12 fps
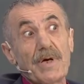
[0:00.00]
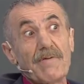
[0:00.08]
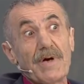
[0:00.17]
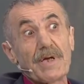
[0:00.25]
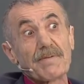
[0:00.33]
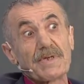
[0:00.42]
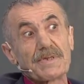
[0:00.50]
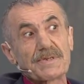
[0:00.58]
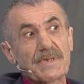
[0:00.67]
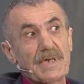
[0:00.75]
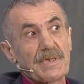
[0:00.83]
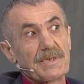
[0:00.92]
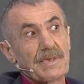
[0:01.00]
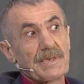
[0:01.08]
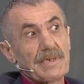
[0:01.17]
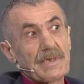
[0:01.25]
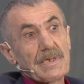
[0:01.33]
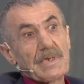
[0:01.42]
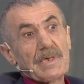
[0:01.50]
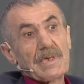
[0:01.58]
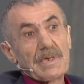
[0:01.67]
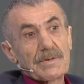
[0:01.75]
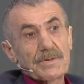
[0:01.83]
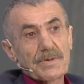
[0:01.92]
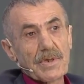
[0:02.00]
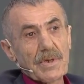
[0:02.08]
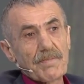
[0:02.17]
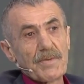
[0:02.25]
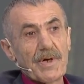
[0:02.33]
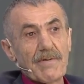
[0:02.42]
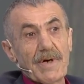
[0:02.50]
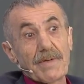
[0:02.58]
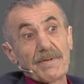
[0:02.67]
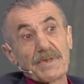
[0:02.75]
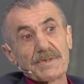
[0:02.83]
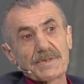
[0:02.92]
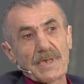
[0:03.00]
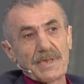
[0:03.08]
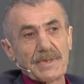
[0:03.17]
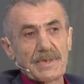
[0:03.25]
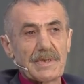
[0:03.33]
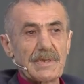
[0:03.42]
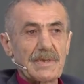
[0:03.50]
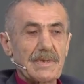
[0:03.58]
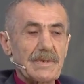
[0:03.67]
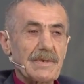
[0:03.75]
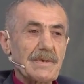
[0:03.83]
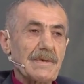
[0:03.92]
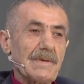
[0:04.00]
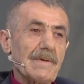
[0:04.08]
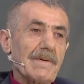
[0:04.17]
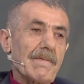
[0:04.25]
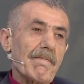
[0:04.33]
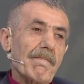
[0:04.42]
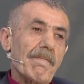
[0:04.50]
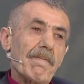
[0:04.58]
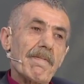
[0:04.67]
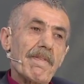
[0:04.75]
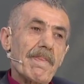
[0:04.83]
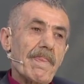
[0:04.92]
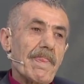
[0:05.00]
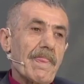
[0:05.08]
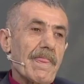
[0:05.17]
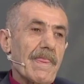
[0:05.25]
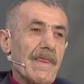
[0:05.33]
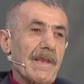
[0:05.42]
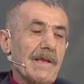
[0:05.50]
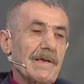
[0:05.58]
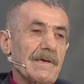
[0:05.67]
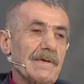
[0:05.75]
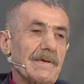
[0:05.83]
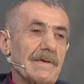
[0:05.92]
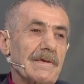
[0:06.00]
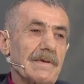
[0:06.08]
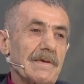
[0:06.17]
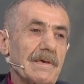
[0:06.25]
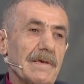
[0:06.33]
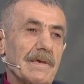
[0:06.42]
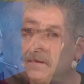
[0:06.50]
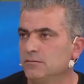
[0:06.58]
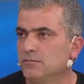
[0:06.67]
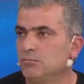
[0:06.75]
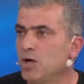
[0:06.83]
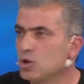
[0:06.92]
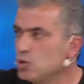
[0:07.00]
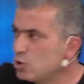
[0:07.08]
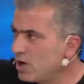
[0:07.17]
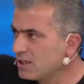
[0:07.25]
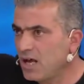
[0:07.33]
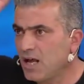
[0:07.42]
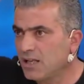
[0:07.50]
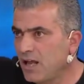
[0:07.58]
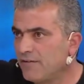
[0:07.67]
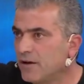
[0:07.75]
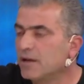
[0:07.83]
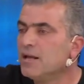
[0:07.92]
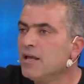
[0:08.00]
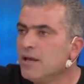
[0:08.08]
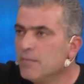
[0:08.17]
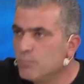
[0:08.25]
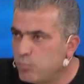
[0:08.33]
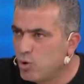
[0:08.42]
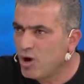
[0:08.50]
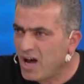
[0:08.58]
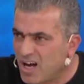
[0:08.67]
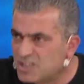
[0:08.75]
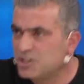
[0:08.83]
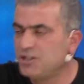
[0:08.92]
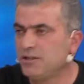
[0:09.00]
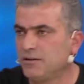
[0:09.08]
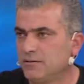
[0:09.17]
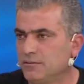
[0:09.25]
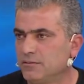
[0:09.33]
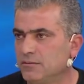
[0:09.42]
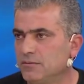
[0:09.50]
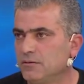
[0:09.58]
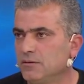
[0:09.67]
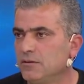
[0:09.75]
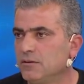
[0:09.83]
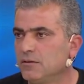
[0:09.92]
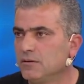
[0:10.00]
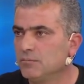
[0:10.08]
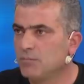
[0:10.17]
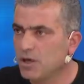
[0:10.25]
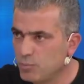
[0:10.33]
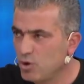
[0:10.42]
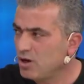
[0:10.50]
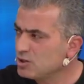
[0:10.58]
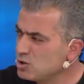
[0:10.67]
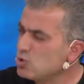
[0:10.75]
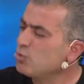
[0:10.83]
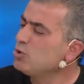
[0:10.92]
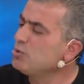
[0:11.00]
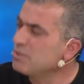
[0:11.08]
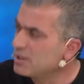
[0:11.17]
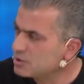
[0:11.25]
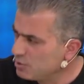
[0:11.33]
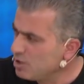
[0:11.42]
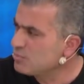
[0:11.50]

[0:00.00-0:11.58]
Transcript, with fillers: öyledir. Herkes aynı şekilde öyle diyor. Evet Çok münevver öyledir. bir Ama işte insandı. çıkıp boşu boşuna bak vicdanen konuşacaksın. Bak yukarıda Allah var. Bu acıyı Bak bu acı çok büyük bir